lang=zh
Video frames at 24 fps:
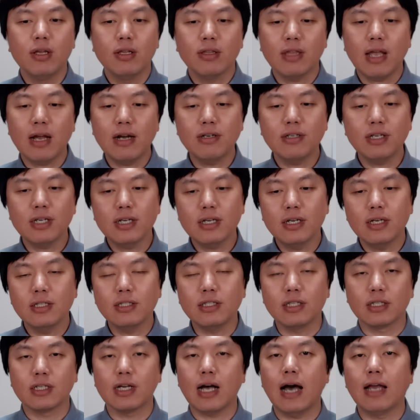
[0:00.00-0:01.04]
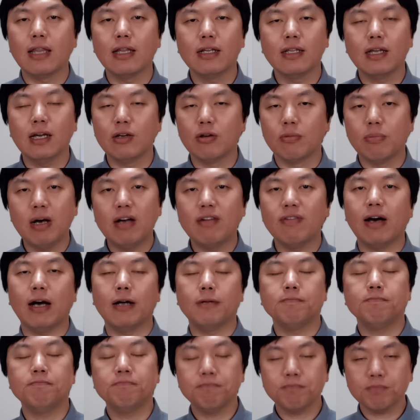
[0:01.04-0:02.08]
但是这个警察呢，他有办
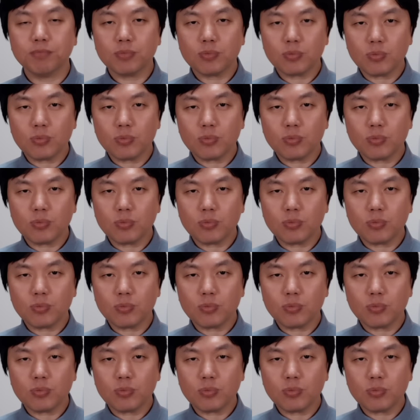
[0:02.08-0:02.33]
法，